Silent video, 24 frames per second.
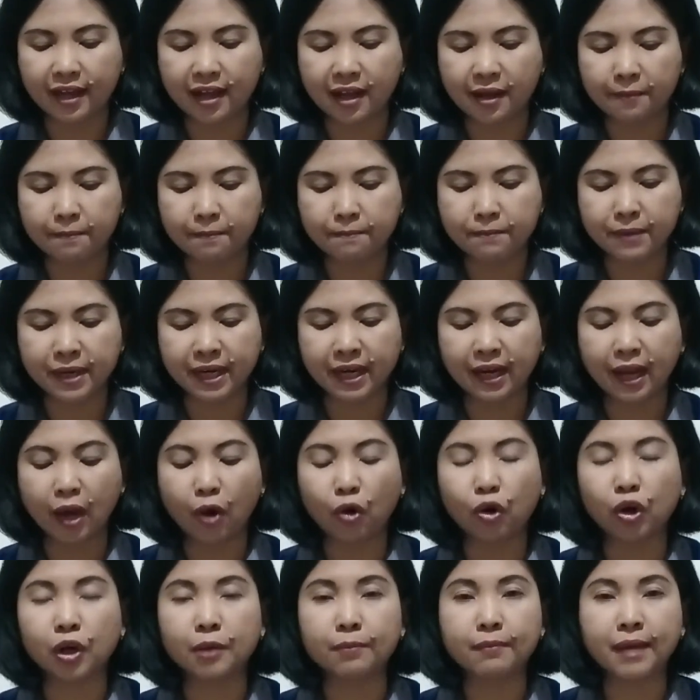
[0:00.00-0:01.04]
Berilah
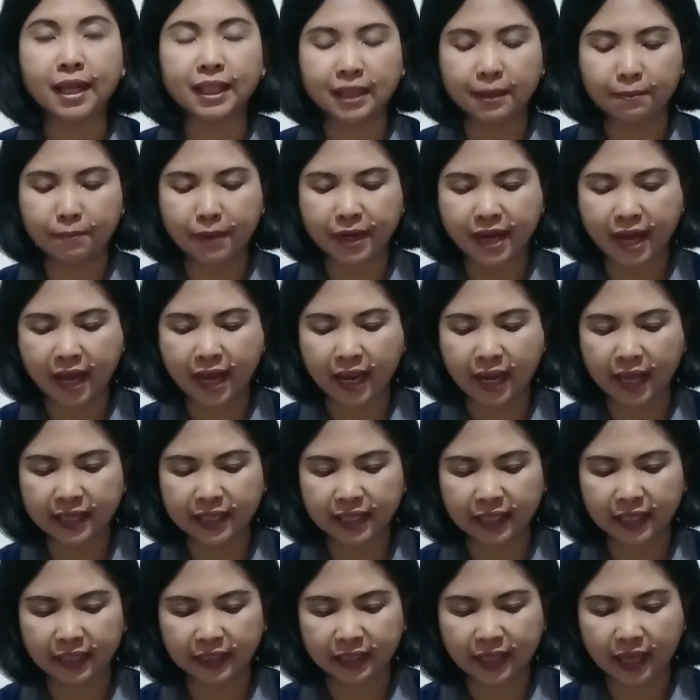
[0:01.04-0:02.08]
hormat kepada Allah
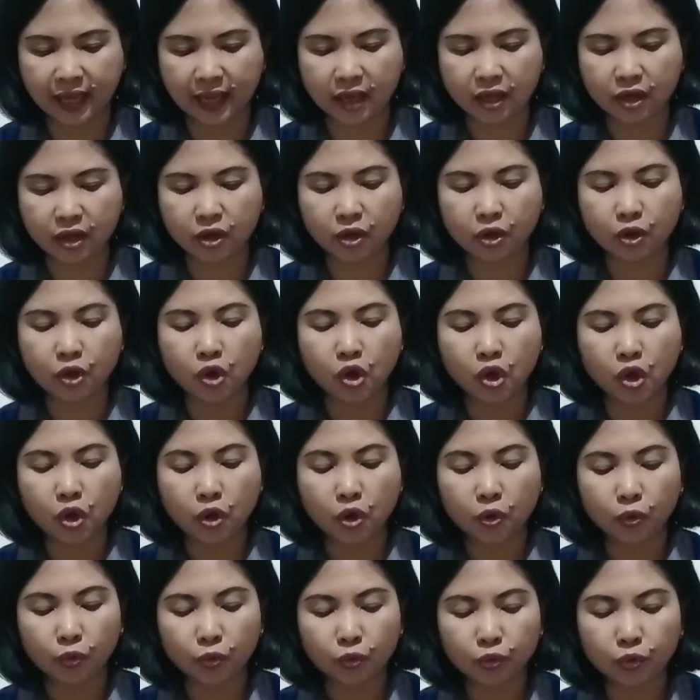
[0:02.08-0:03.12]
kita.
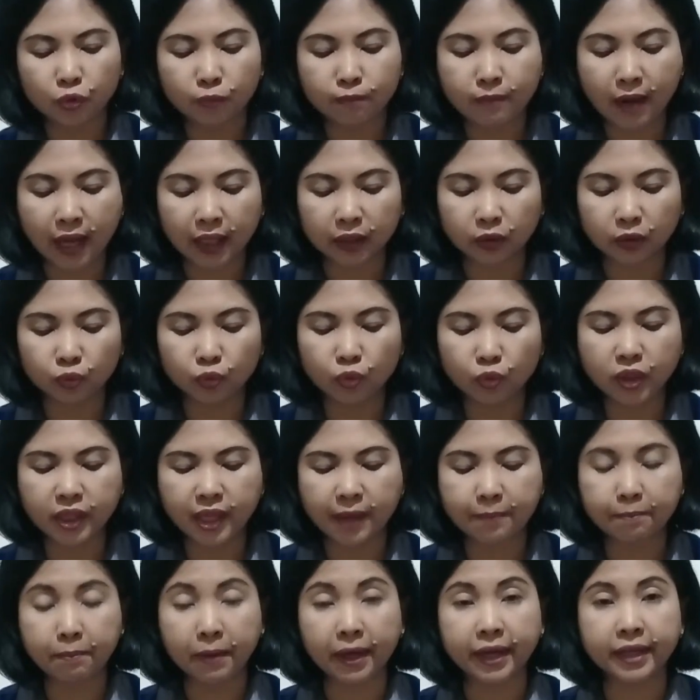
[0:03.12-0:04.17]
Gunung batu
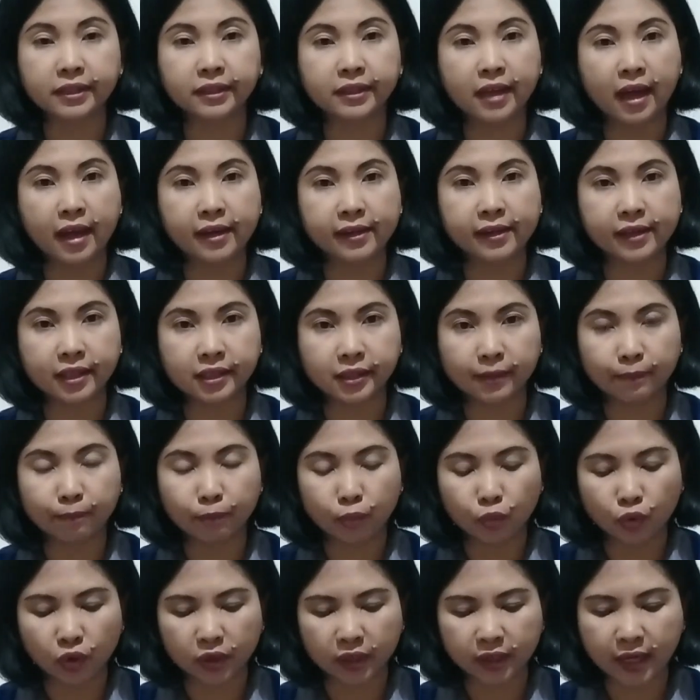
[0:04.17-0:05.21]
yang pekerjaannya
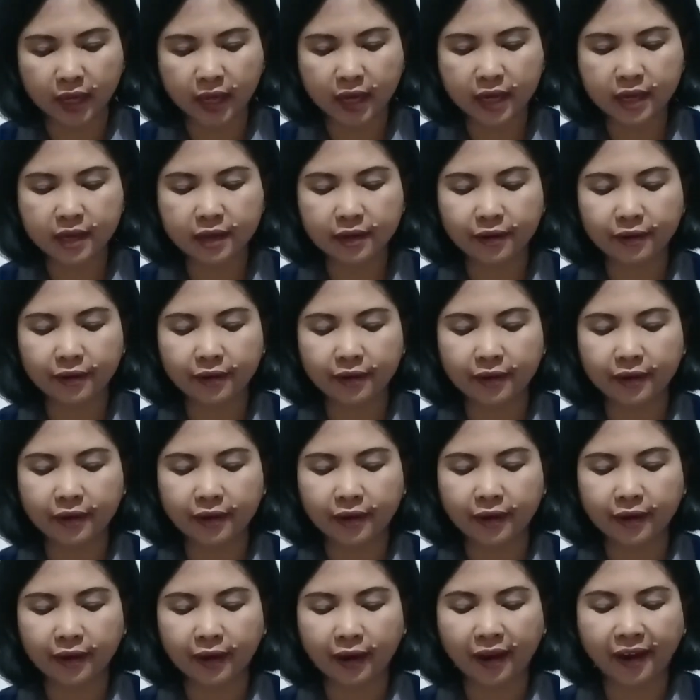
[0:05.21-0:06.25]
sempurna
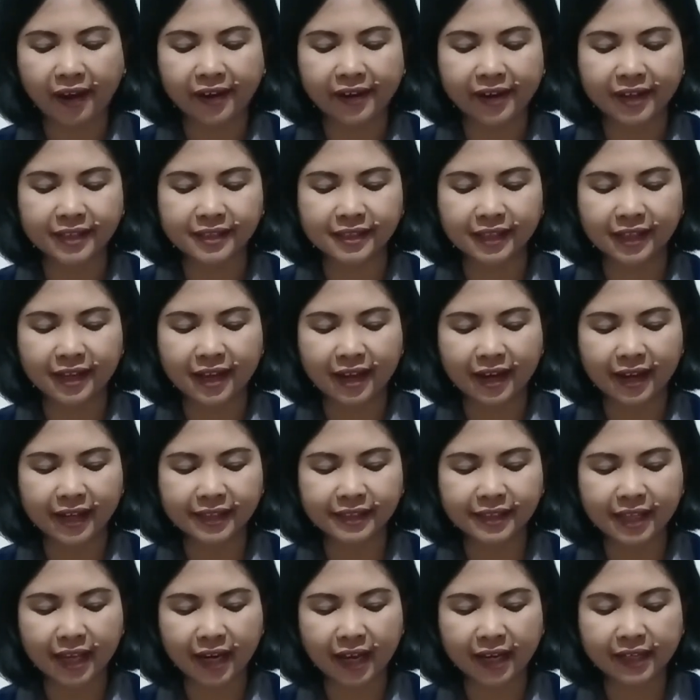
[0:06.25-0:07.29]
karena segala
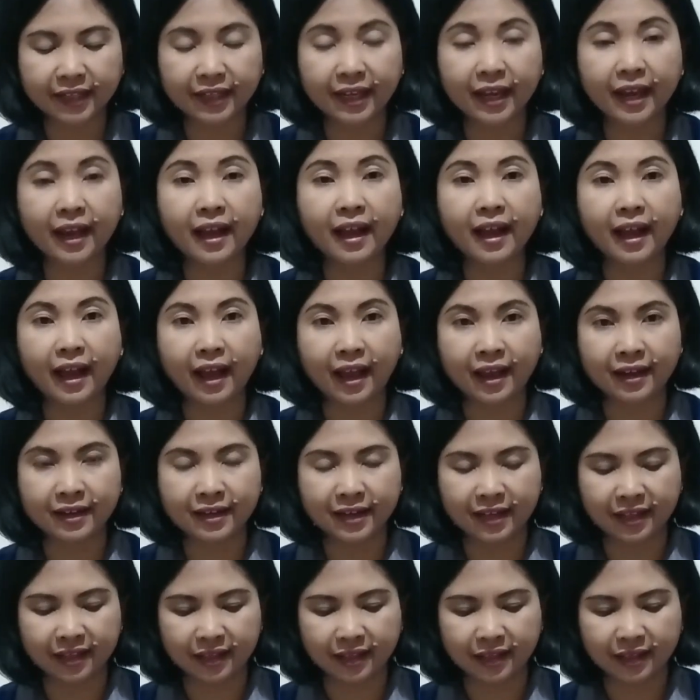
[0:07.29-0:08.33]
jalannya
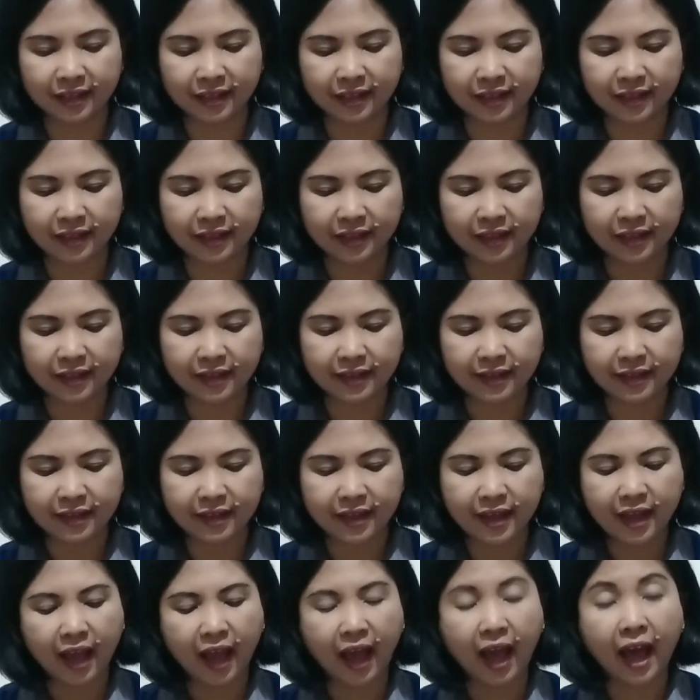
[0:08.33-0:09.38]
adil.
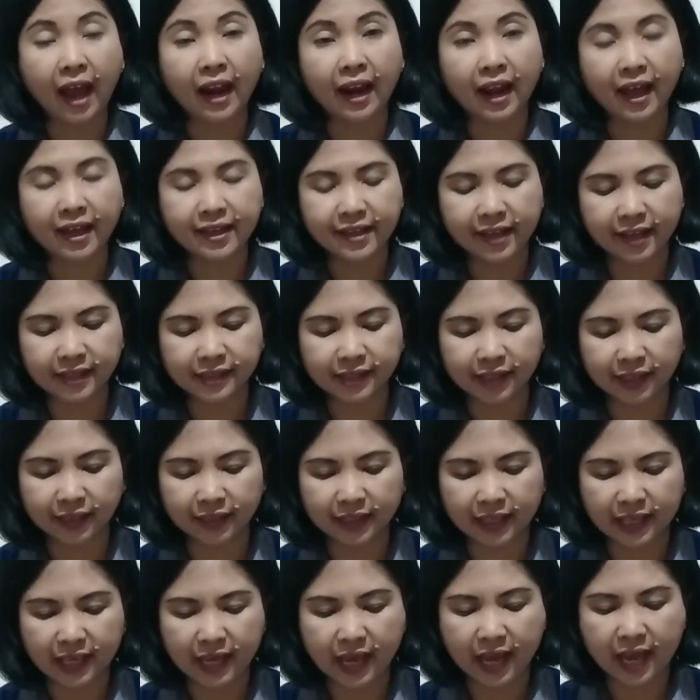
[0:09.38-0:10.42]
Allah yang
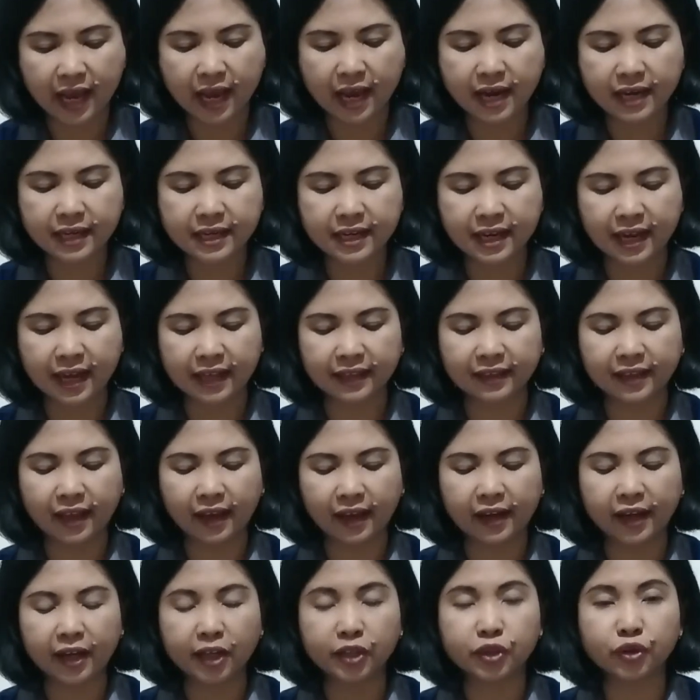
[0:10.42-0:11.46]
setia dengan tiada
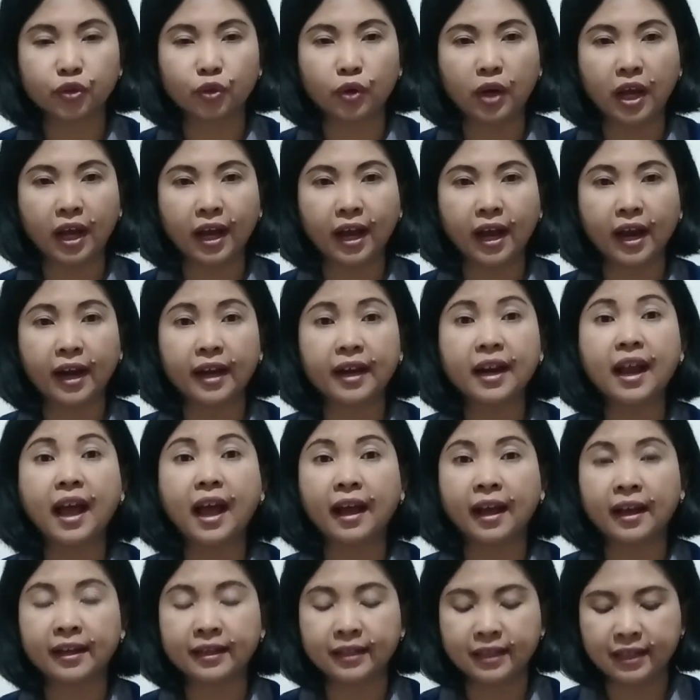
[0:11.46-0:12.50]
kecurangan,
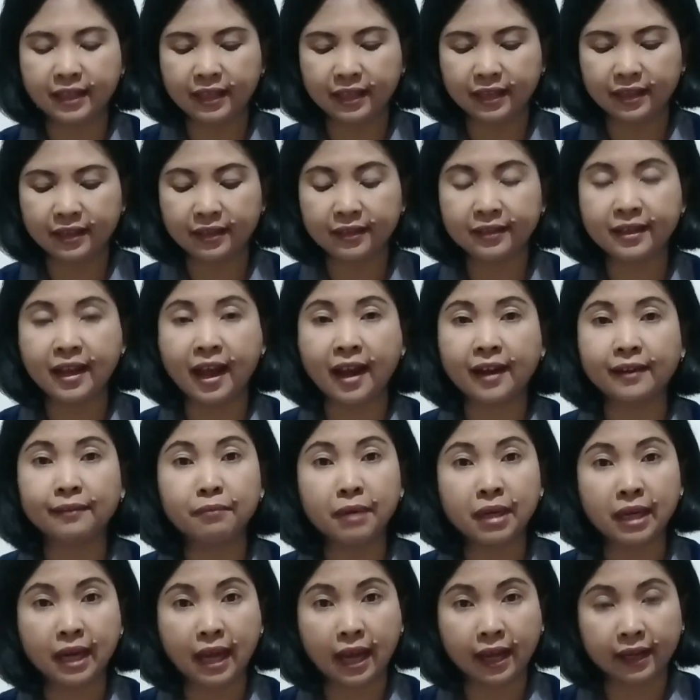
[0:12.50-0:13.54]
adil dan
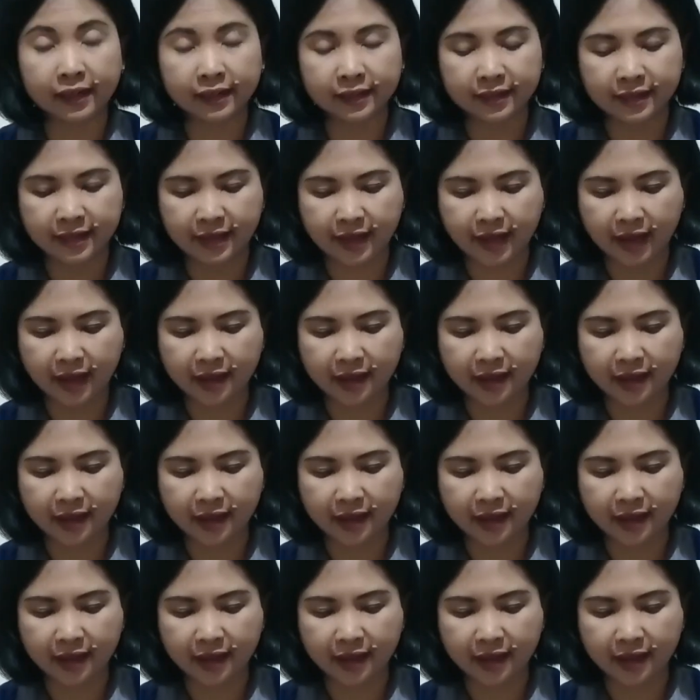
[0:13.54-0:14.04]
benar dia.